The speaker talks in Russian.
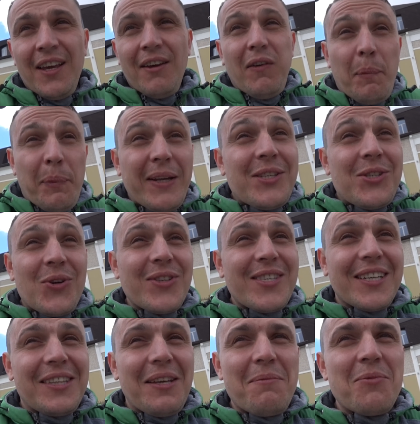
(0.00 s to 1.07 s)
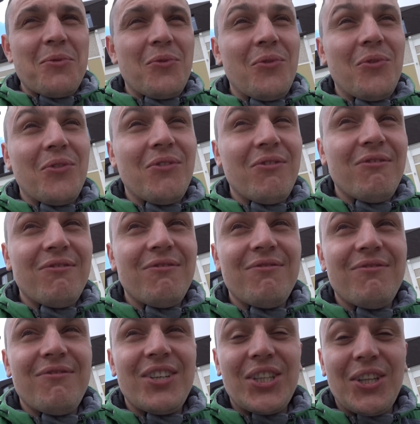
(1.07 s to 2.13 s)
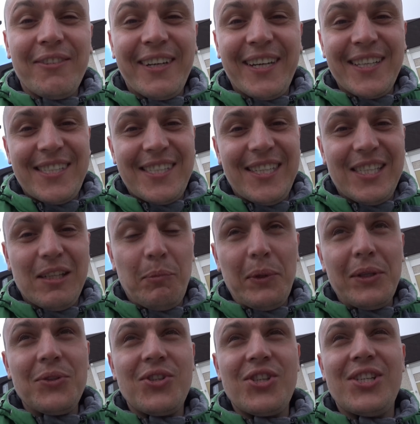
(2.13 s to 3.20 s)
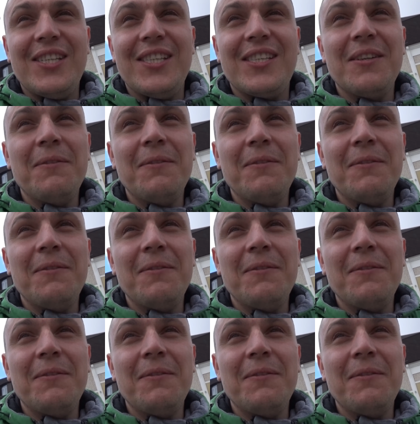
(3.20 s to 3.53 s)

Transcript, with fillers: И вы придете к тому, что вы хотите получить.